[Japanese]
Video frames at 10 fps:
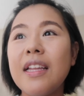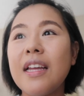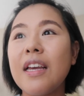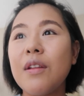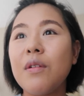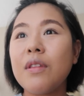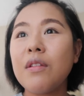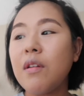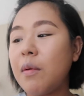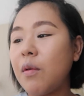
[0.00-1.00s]
だけど
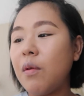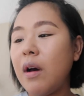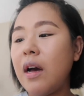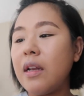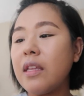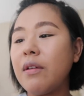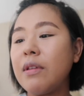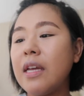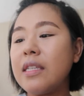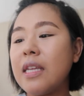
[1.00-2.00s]
例えばこう あなた
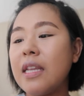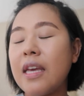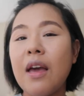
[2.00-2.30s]
は何歳で